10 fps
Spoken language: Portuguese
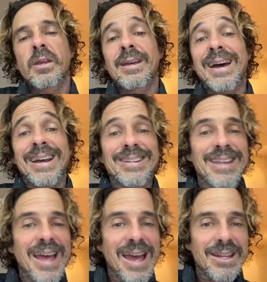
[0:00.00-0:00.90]
em
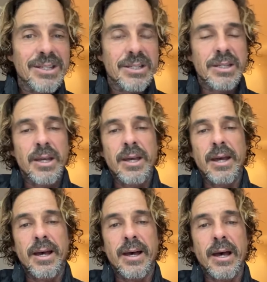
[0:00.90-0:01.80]
caracteres
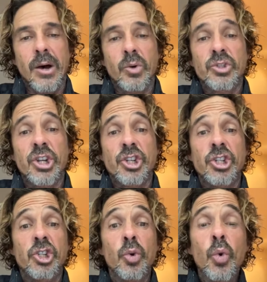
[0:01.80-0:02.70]
aonde a
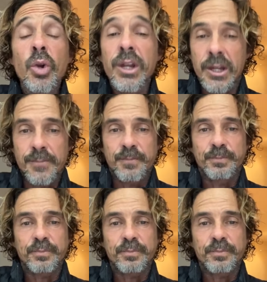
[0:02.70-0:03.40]
gente une